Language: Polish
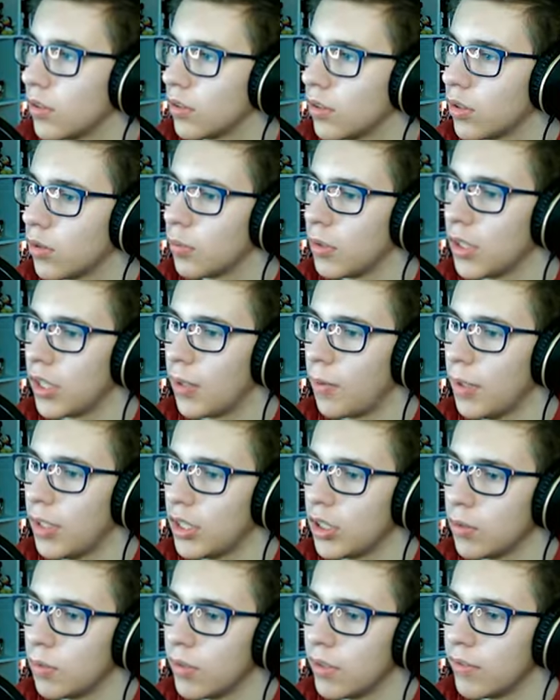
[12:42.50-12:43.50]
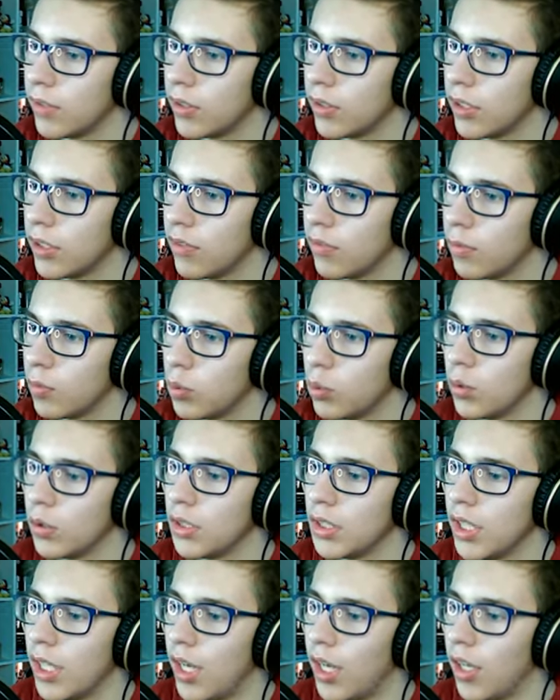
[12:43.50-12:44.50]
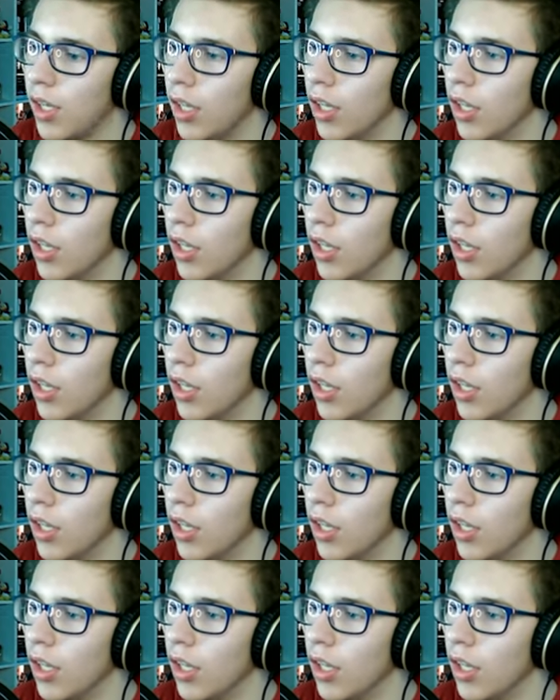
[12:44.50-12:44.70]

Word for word: sobie na wierzby wody w płuca.